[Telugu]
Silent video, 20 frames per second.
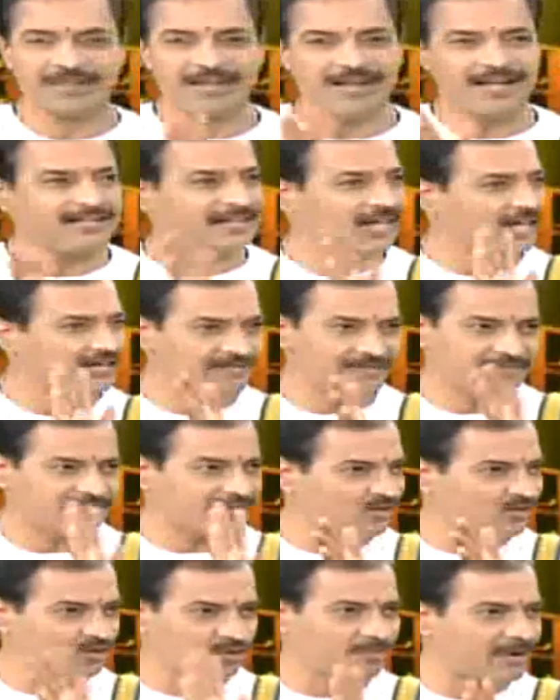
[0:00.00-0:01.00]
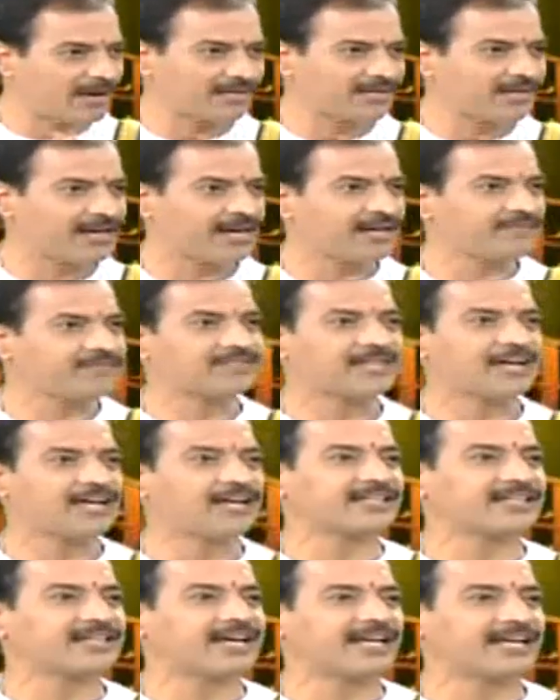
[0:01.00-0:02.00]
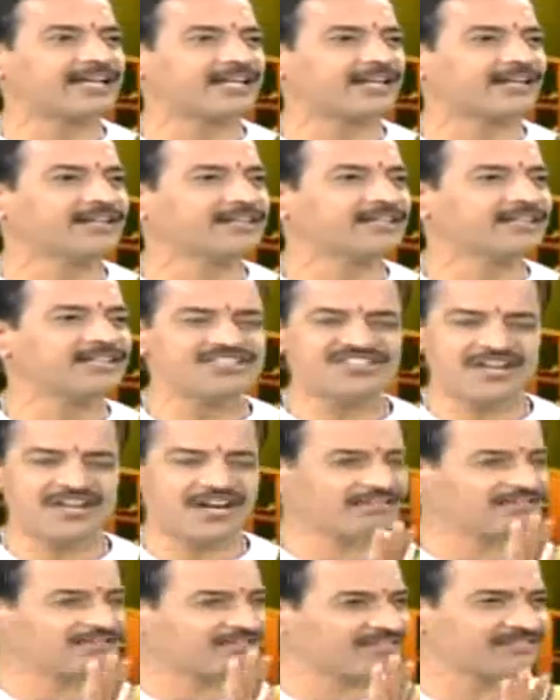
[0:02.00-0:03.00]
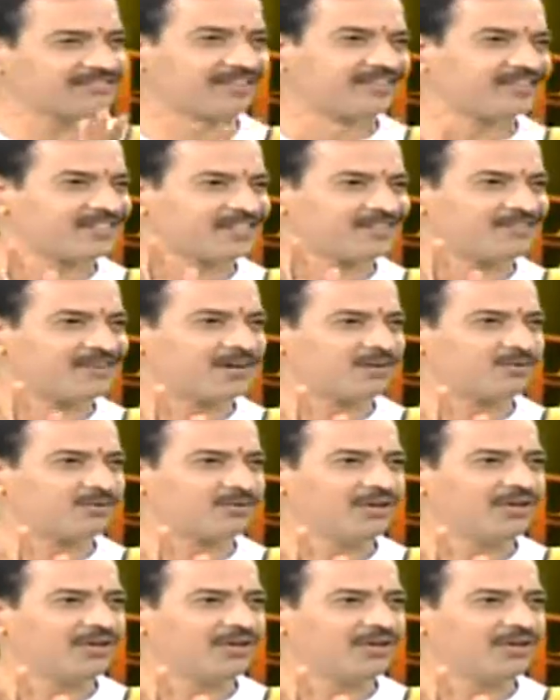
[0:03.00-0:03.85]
అది అవివేకులు మాట్లాడే విధానం కానీ శాస్త్రం తెలిసిన వాళ్ళు